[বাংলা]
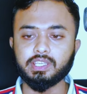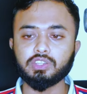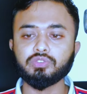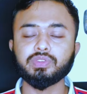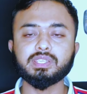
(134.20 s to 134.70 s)

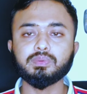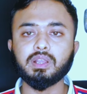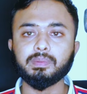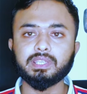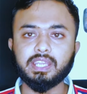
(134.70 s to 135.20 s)
যেহেতু
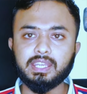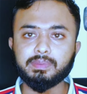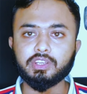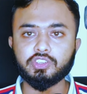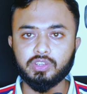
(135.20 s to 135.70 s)
ফেসবুক আমাদের
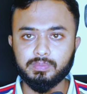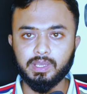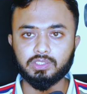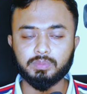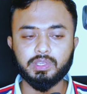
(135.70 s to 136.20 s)
ইনভাইটেশনের
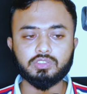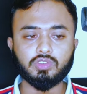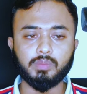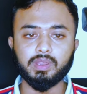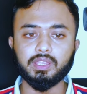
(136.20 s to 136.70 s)
মাধ্যমে
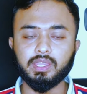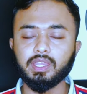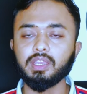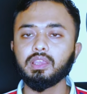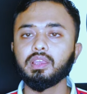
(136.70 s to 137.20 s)

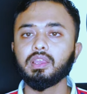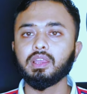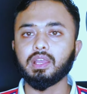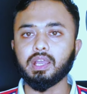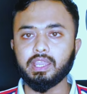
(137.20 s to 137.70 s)
সবাইকে
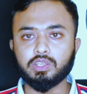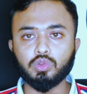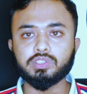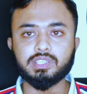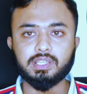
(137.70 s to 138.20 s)
এই
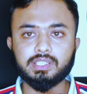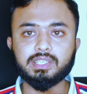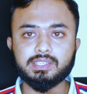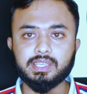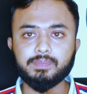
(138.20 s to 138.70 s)
টুলসটা
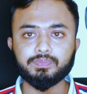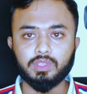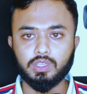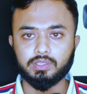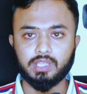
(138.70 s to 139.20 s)
দিতেছে
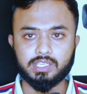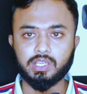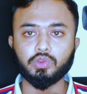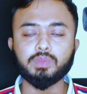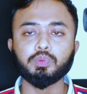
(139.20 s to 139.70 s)

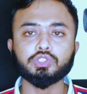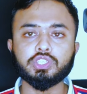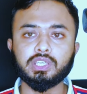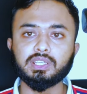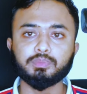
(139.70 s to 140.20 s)
আশা করি
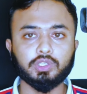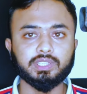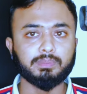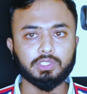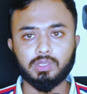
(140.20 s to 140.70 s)
পঁচিশ সালের
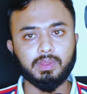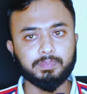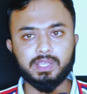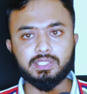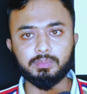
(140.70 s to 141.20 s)
মধ্যে আমরা সবাই
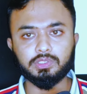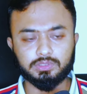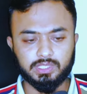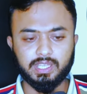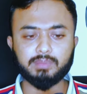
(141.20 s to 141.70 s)
পেয়ে যাব
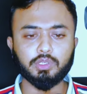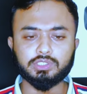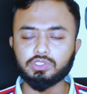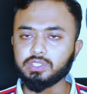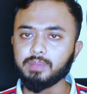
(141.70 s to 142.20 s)
দেন এর
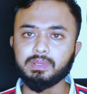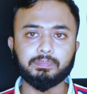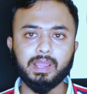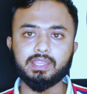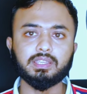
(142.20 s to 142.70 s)
মধ্যে যদি আমরা
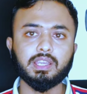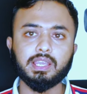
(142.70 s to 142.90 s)
পাই